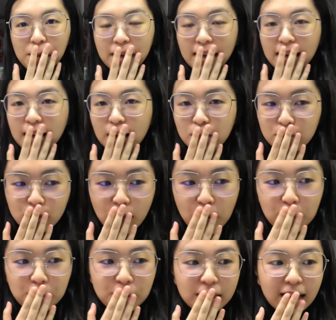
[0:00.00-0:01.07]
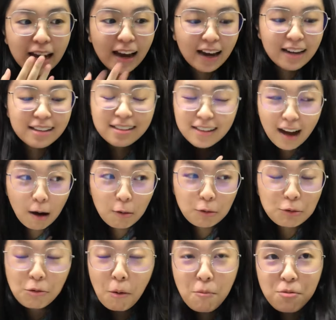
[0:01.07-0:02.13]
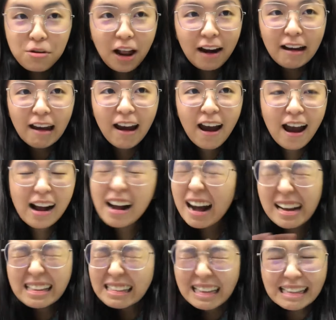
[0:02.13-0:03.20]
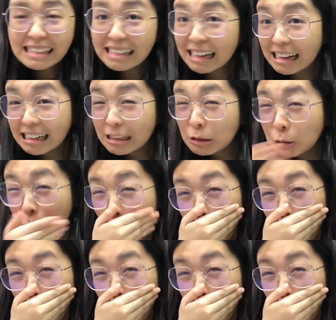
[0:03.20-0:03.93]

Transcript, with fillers: my god, I'm so happy kayak kerjaku dua bulan kayak gak sia-sia gitu.